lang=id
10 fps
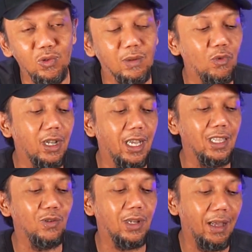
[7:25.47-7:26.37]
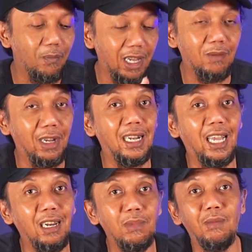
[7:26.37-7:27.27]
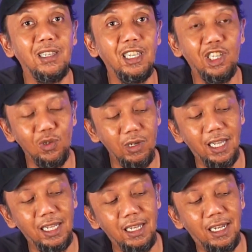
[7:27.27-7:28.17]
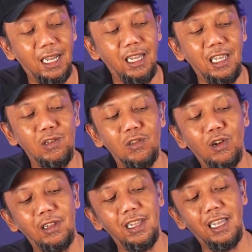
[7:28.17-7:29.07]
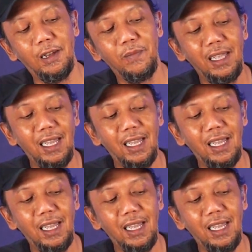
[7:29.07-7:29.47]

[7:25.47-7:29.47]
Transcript: Semoga juga brand-brand lain bebas isu ya, tidak ada isu throttling.